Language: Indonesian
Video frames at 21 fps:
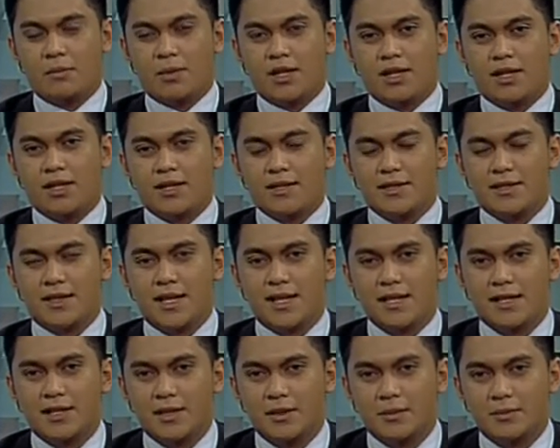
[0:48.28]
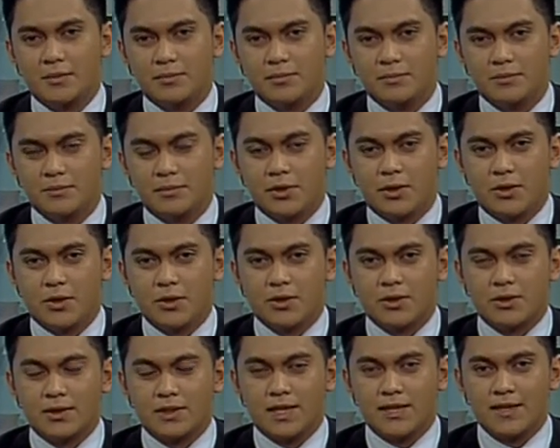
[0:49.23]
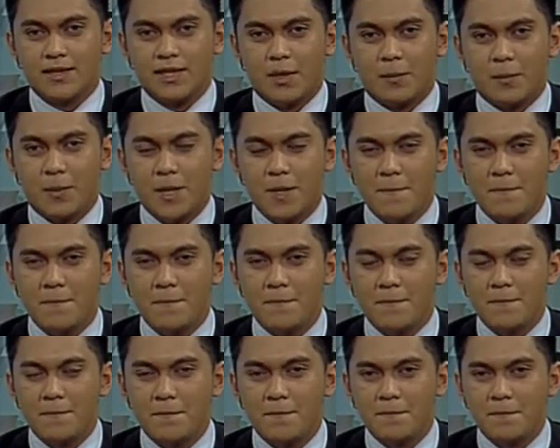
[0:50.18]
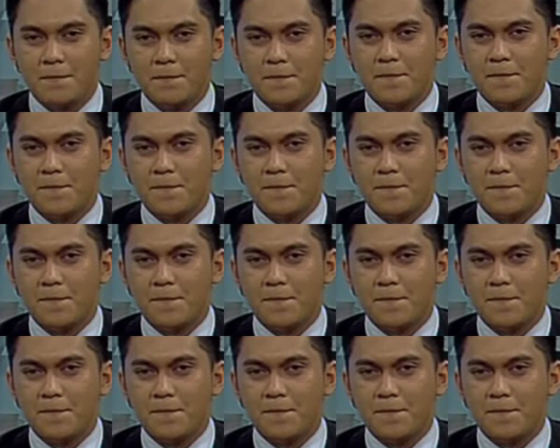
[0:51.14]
Iya, baik Pak Yayan silahkan mau konsultasi oh, apa?